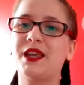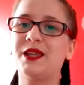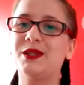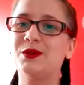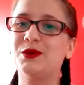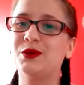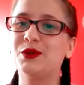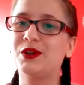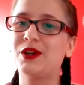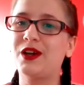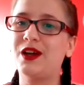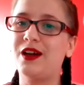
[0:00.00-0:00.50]

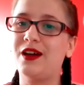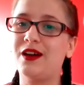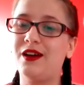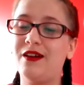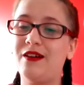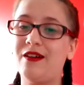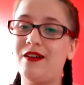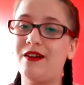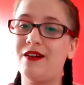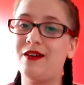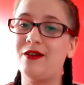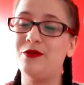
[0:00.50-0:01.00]
Donc,
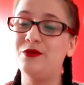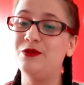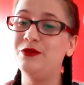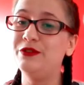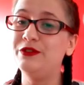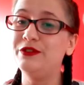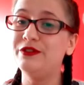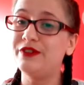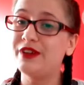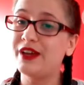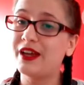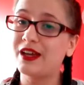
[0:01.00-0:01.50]
euh,
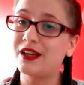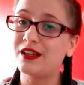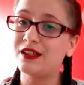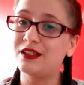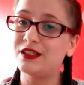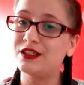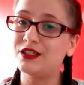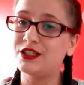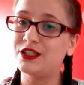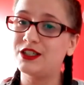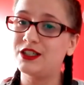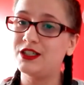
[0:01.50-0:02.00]
l'univers,
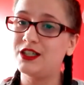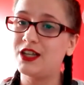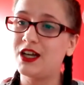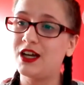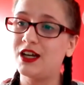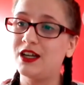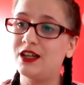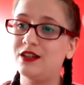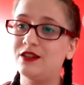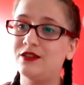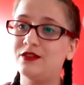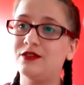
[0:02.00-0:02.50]
il est
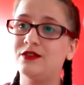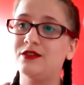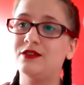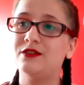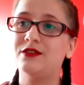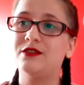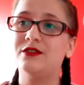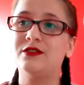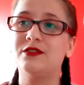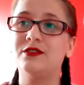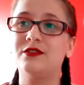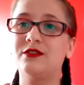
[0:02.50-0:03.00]

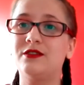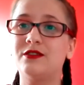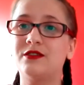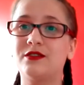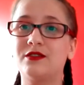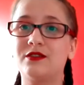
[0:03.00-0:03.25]
génial